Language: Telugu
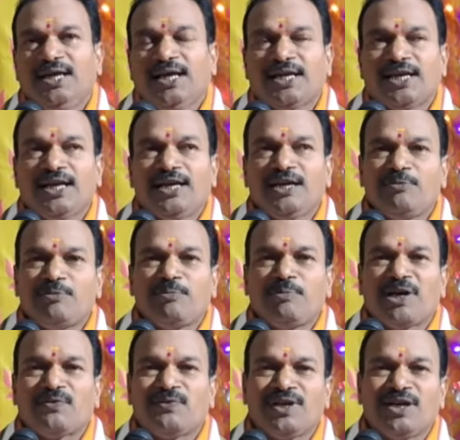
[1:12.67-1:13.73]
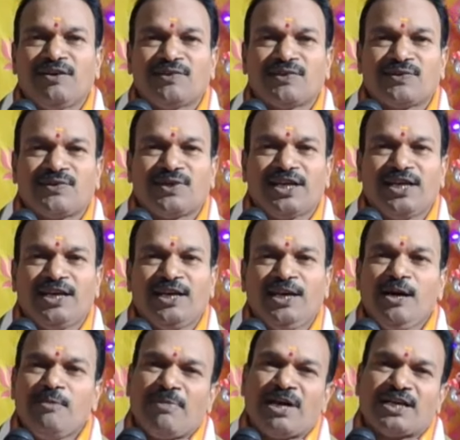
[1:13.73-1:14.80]
ఎట్లా అంటే ఇప్పుడు మనం ఉన్నాం అనుకోండి
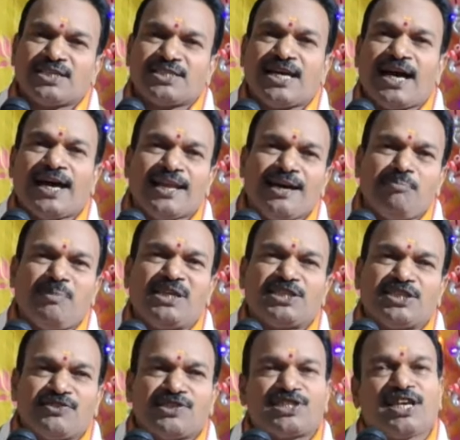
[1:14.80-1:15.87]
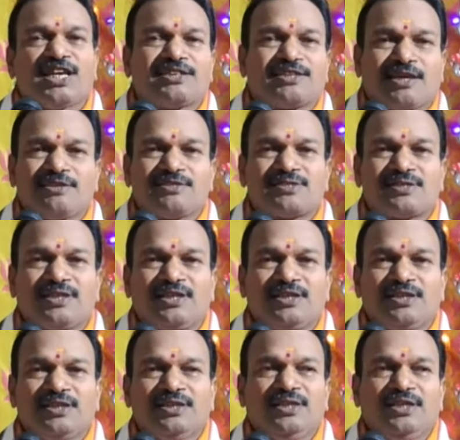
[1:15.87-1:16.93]
మనకు చాలా మంచి విషయాలు తెలుస్తాయి
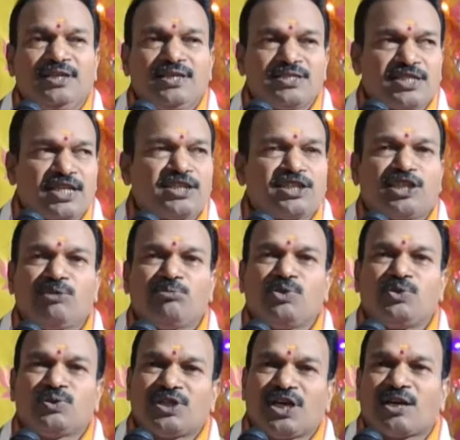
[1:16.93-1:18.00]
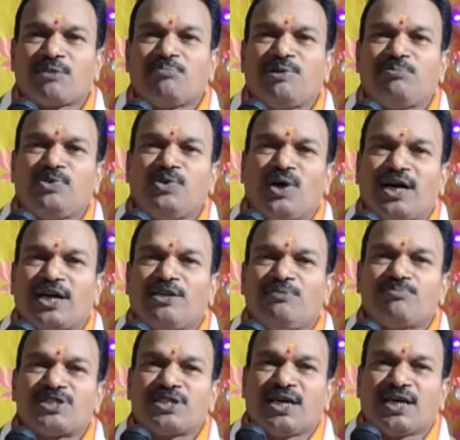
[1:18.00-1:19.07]
సత్యము ధర్మము
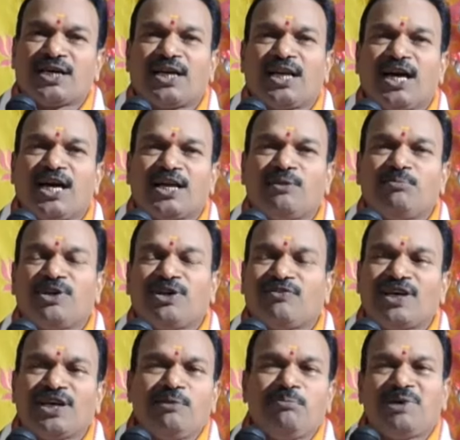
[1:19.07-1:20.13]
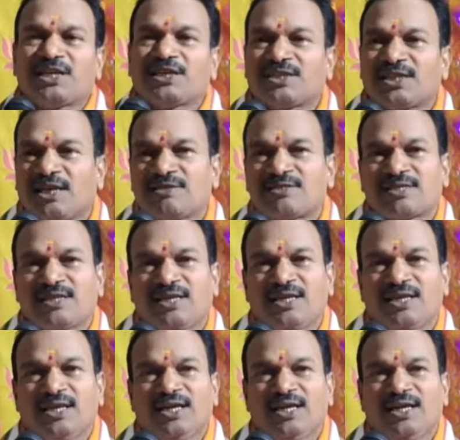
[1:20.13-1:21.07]
అహింస జ్ఞానము ఇవన్నీ మనకు తెలుస్తాయి